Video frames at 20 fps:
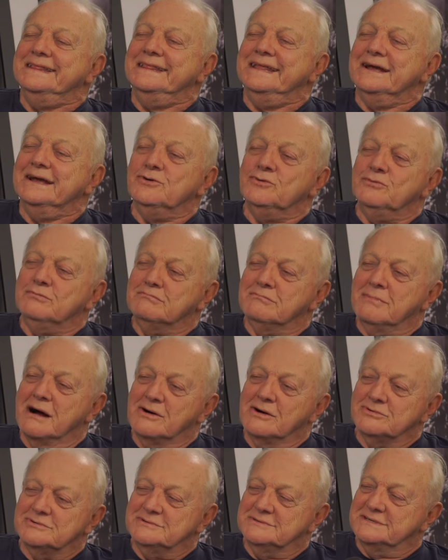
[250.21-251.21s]
deu uma
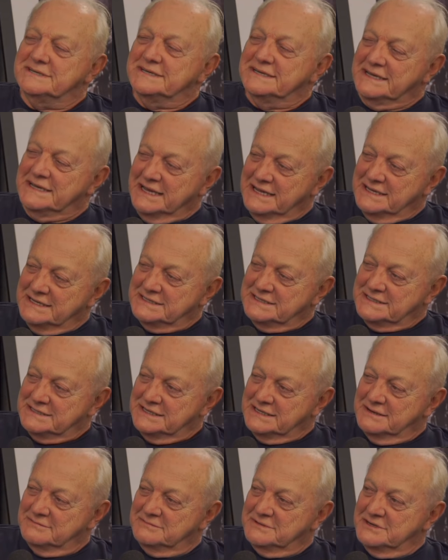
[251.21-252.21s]

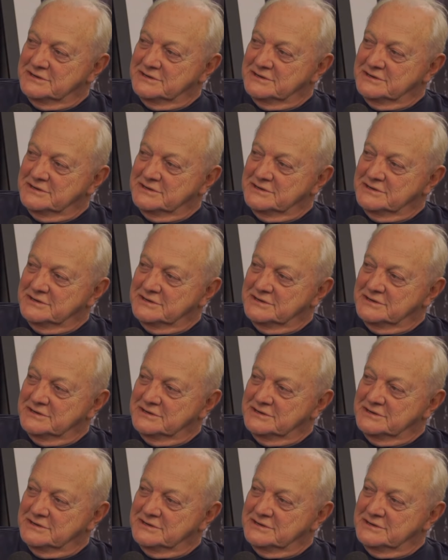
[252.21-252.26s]
audiência.